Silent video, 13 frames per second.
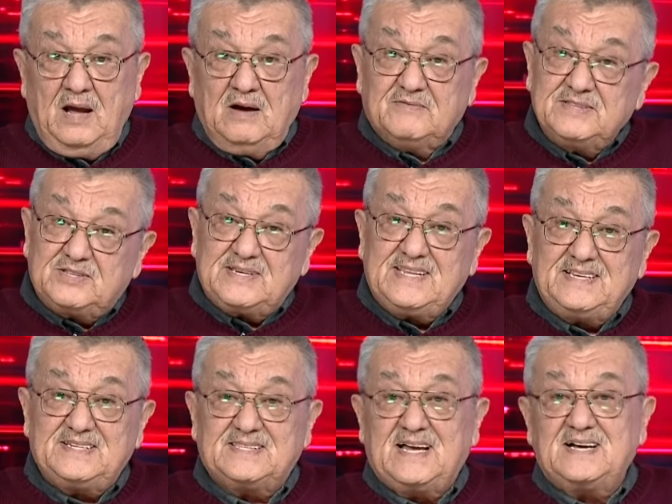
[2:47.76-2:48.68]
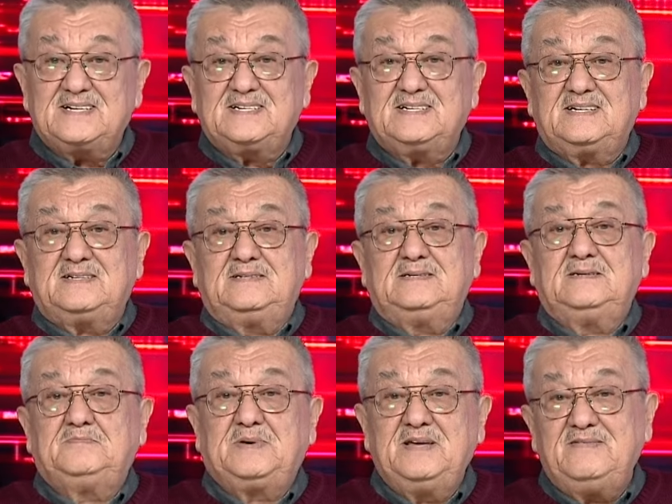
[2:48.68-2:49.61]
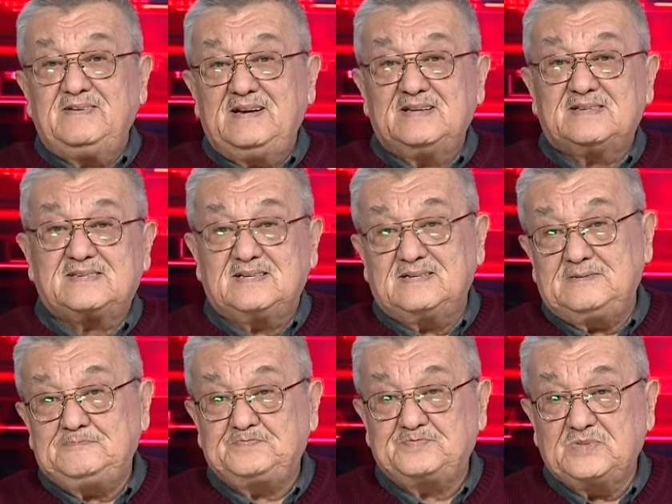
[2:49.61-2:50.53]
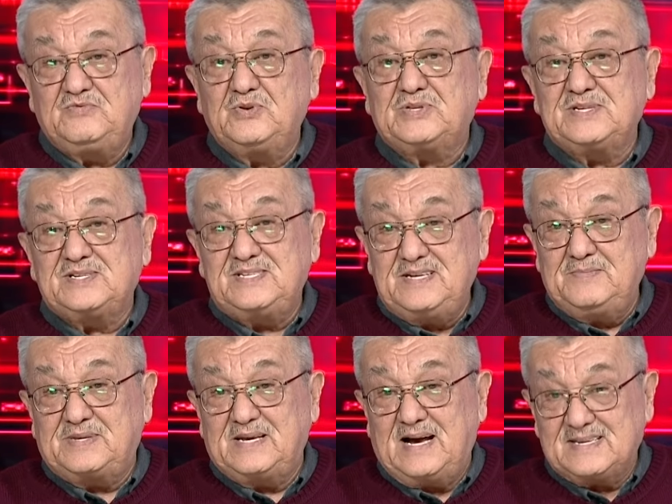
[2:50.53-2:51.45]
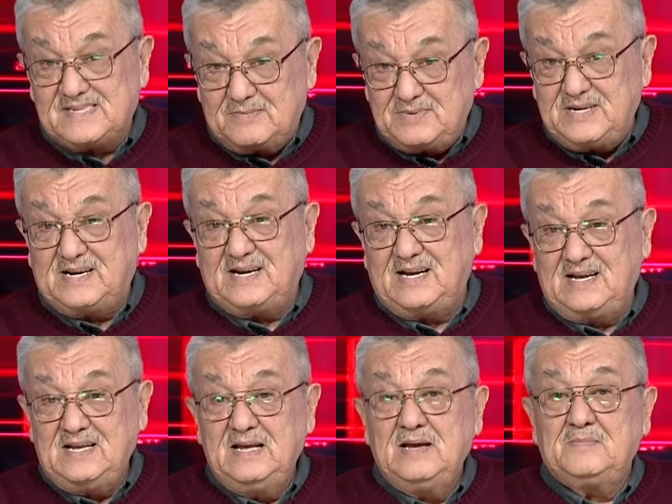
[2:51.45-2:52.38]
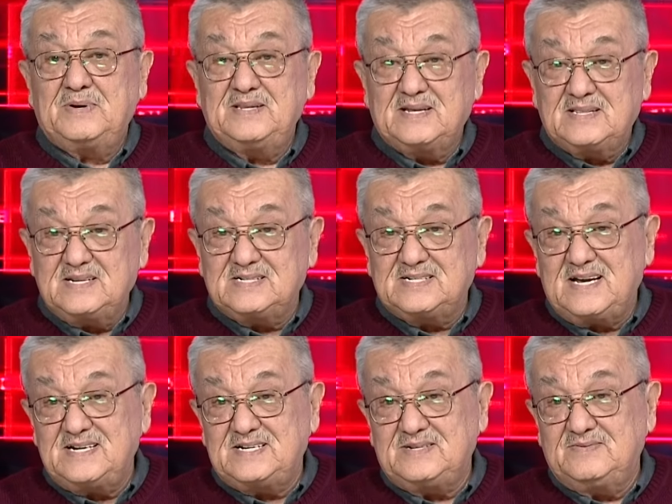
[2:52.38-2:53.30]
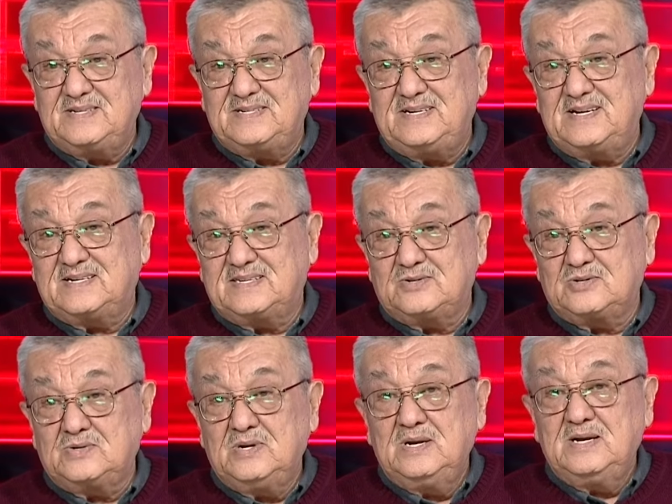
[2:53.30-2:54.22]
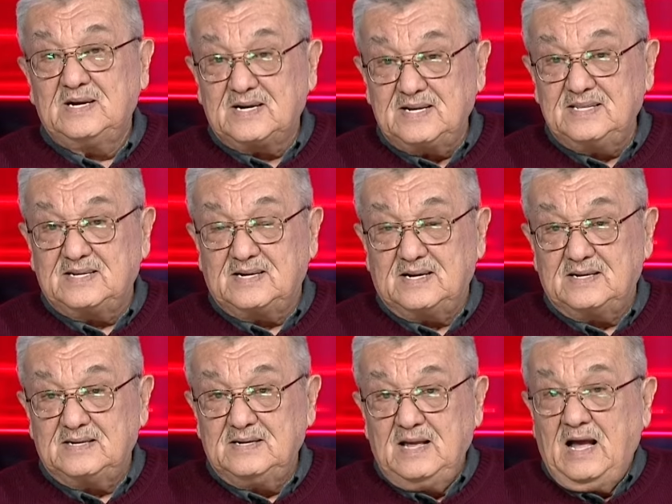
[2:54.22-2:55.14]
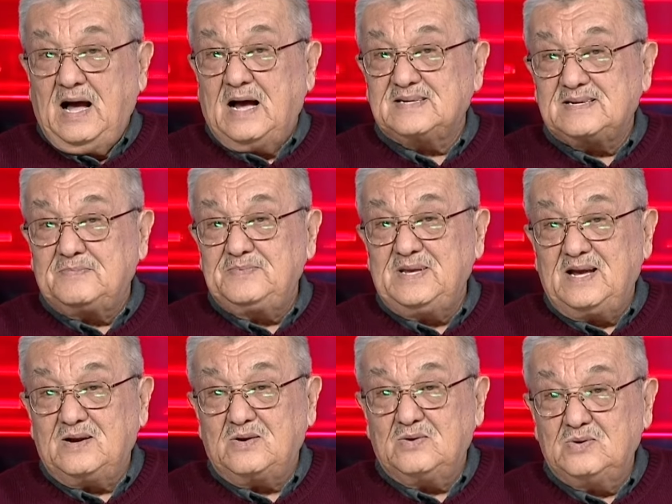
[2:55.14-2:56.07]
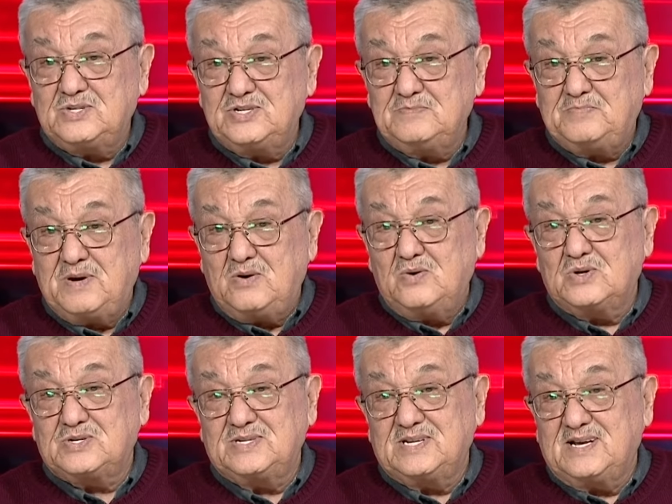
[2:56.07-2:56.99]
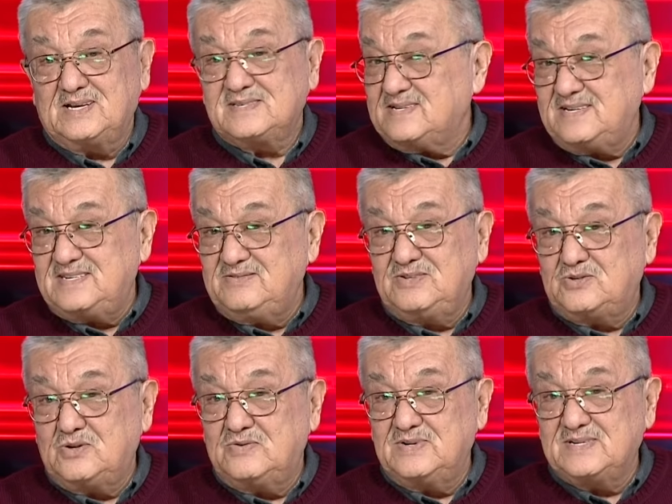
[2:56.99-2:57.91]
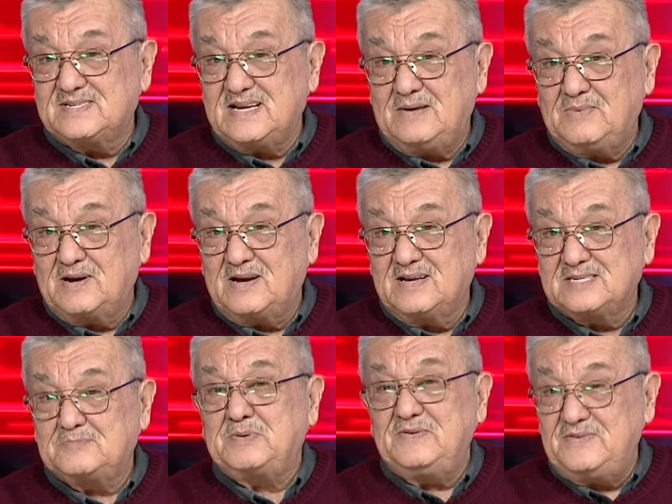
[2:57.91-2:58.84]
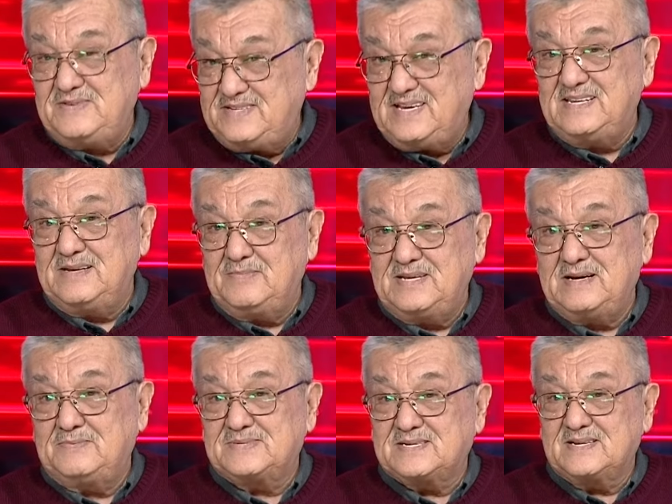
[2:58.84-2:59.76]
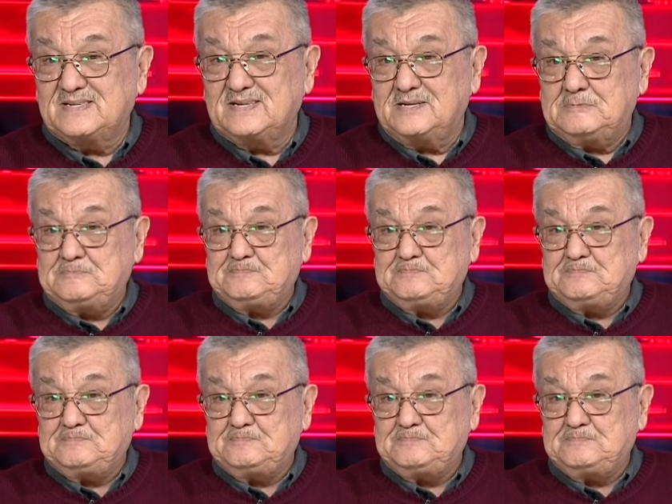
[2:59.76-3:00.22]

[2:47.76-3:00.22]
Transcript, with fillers: В интернете также появились фотоснимки особняка, принадлежащего директору рынка. Особняк очень похож на средневековый замок с привидениями, я бы сказал.